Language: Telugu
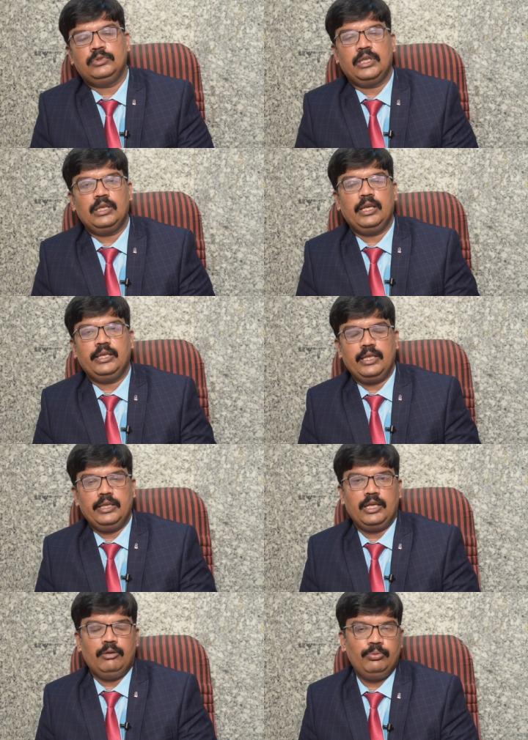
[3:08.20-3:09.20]
జనరల్గా
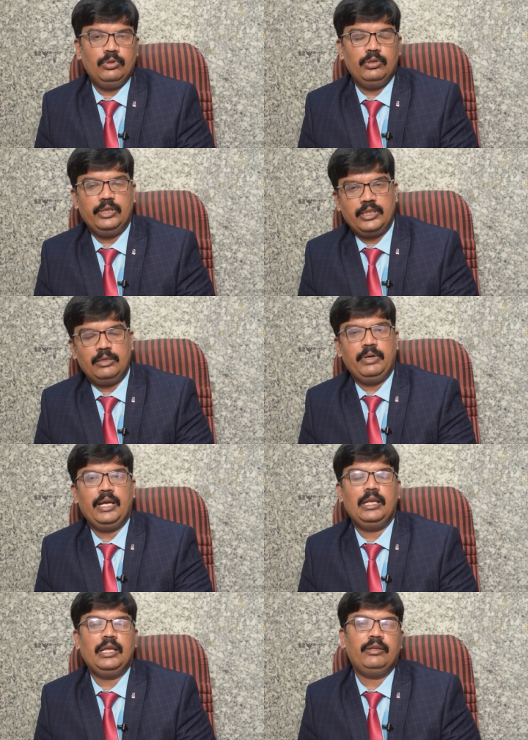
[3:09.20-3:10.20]
ఇట్లాంటి అపోహలు ఇట్లాంటి
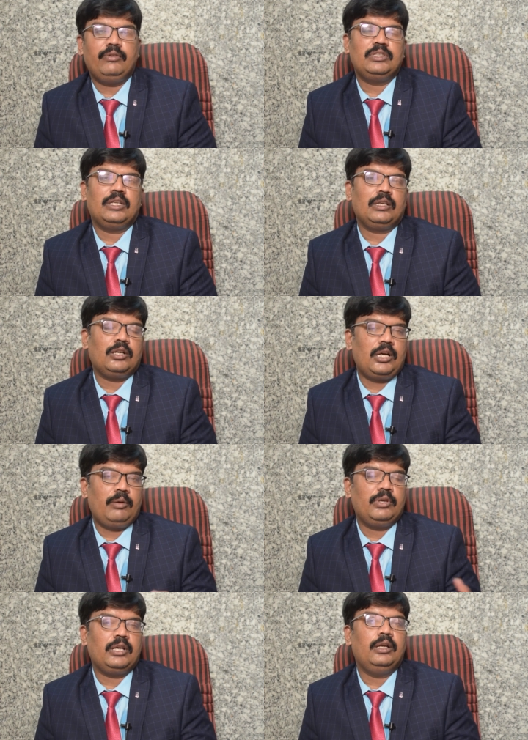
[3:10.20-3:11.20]
భయాలు అనేవి జనరల్గా
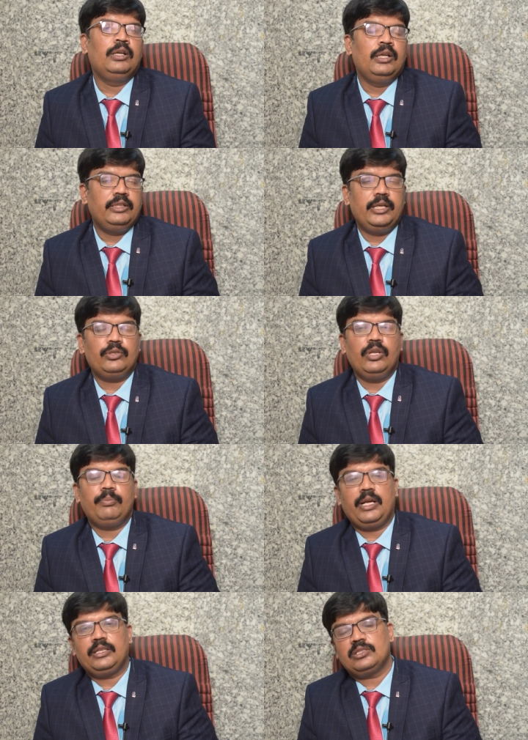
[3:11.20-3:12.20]
కామన్గా డే టు డే
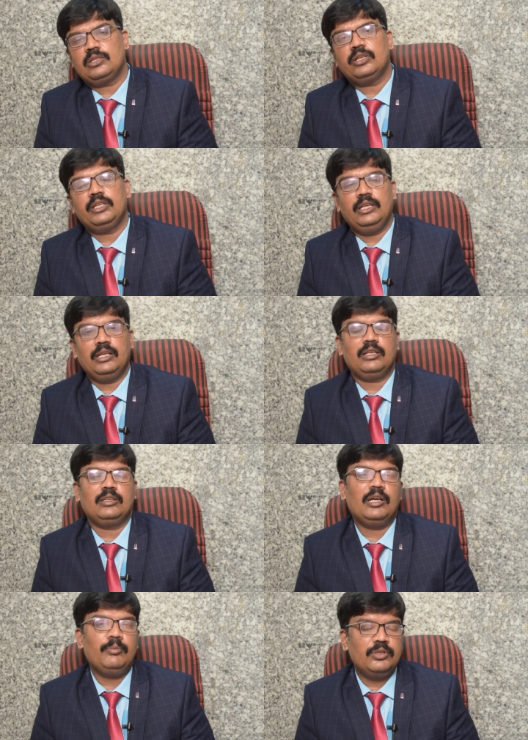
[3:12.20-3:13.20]
ప్రాక్టీస్లో
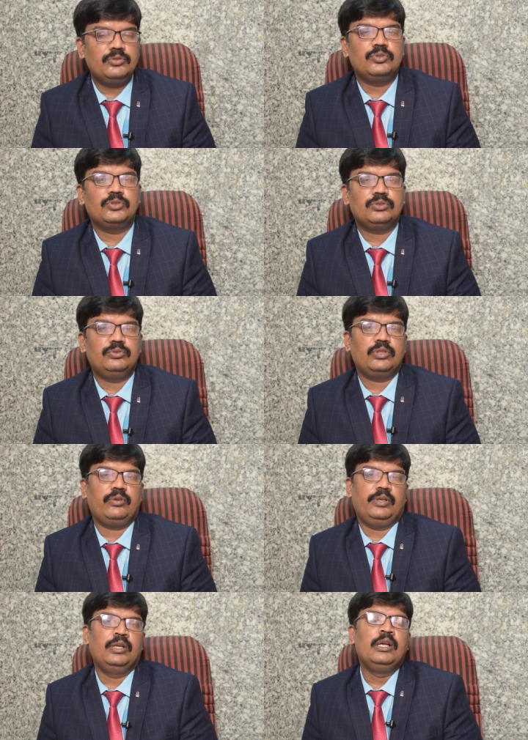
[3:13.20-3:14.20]
క్లినికల్గా మనం చూస్తూ
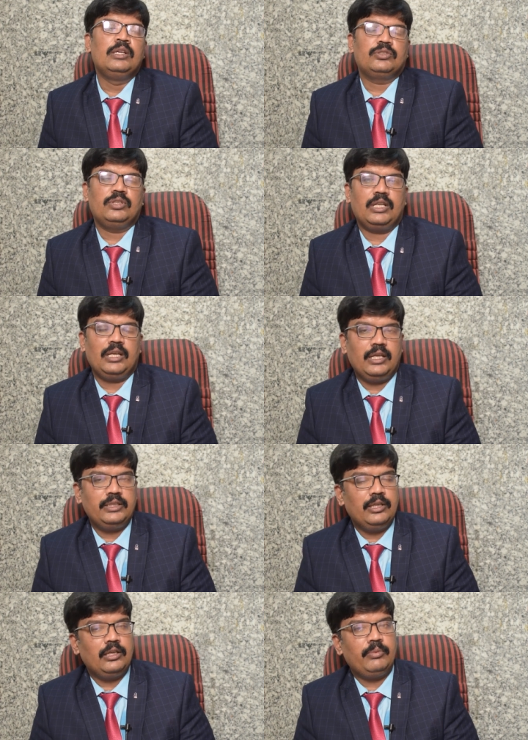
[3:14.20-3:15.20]
ఉంటాం సో జనరల్గా
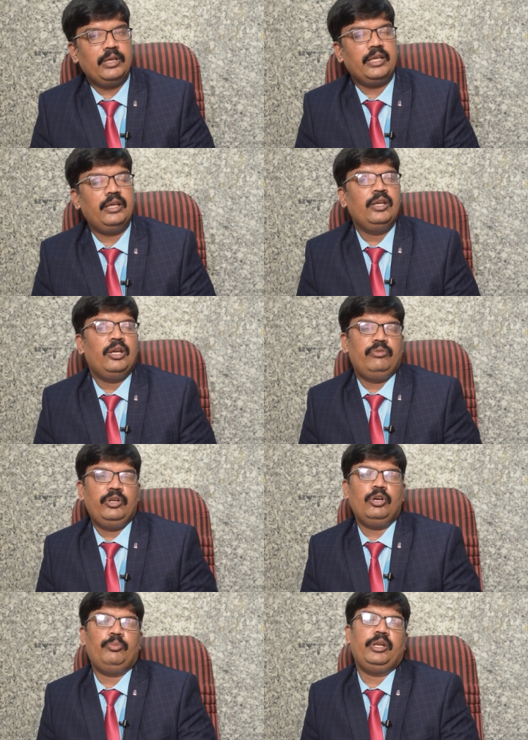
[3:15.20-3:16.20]
దీంట్లో మనకి
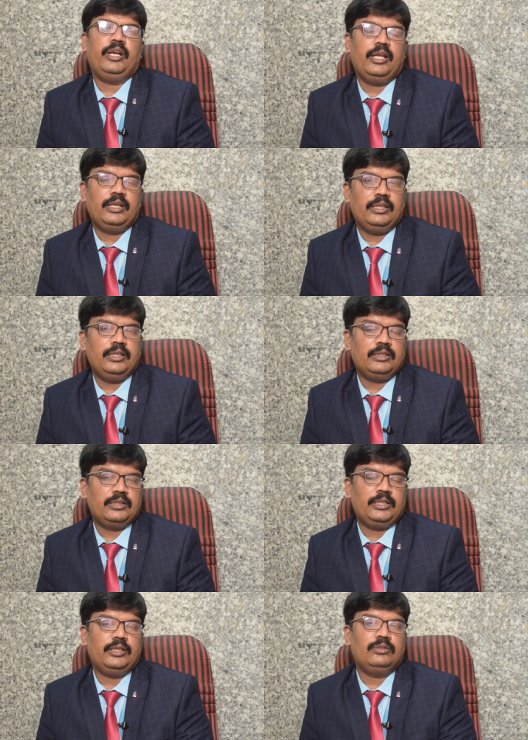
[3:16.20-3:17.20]
విండో పీరియడ్ అనేది
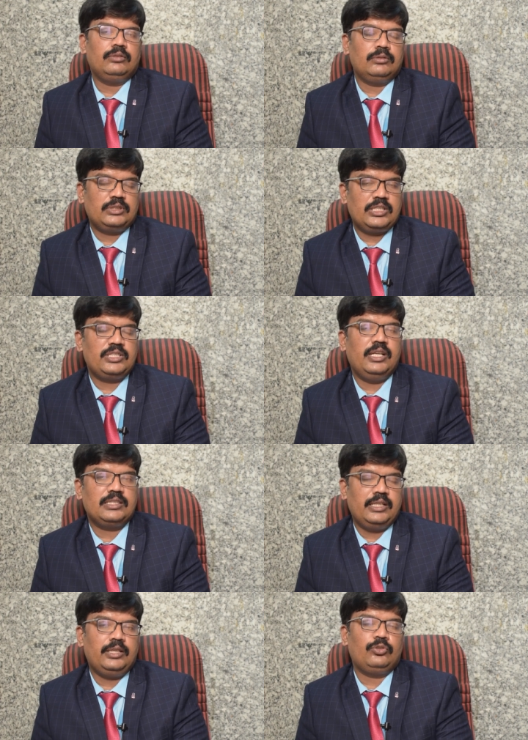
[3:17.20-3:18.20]
థర్టీ టు సిక్స్టీ
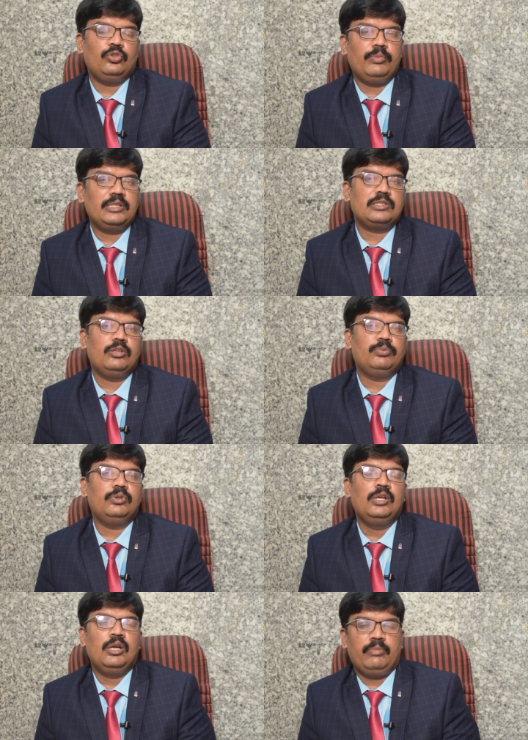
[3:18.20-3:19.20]
డేస్ అంటే టూ మంత్స్ లోపు
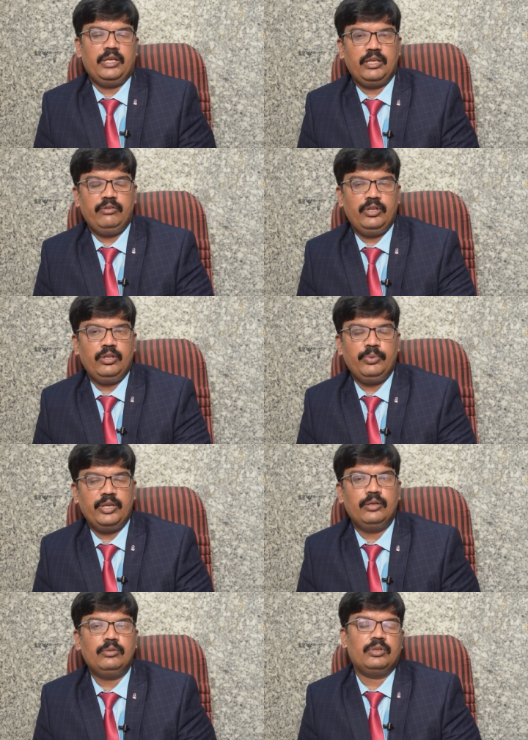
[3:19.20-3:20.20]
మనకి విండో
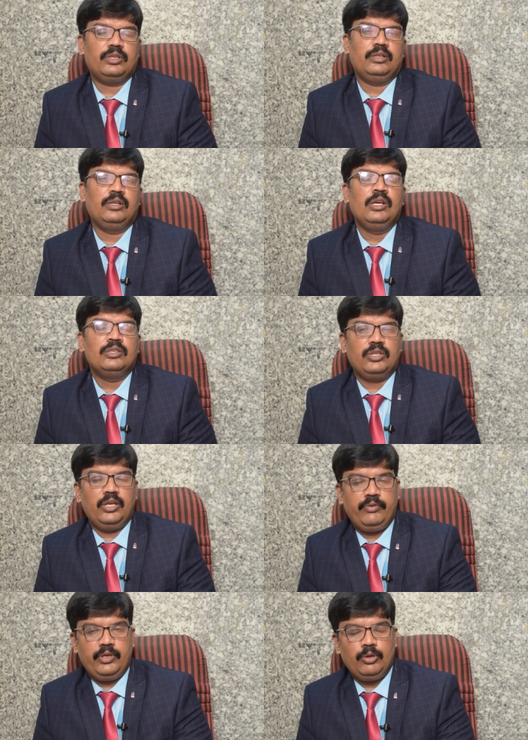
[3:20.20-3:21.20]
పీరియడ్ ఉంటుందండి సో
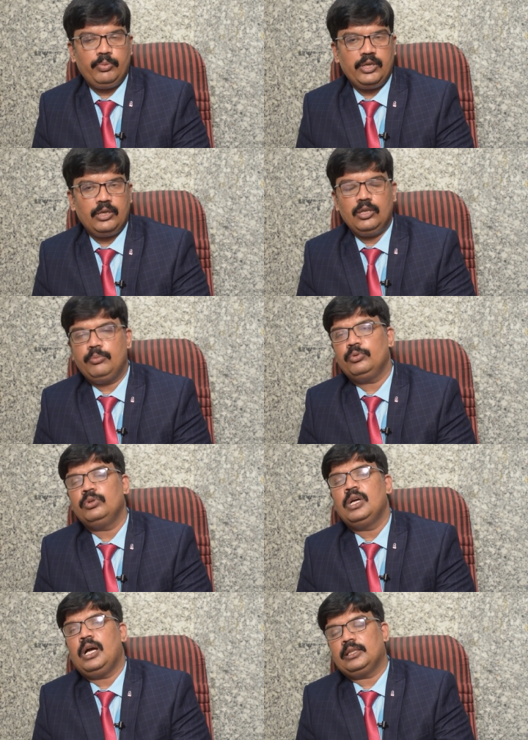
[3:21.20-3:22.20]
ఈ విండో పీరియడ్ లోపు
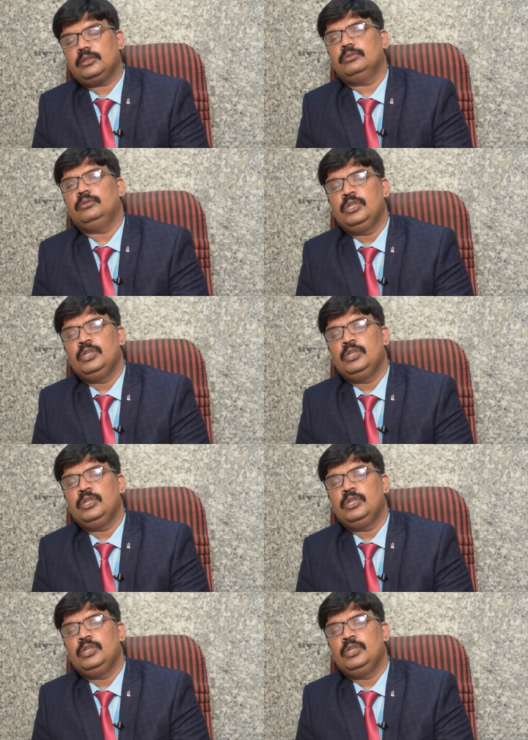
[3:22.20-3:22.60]
అతను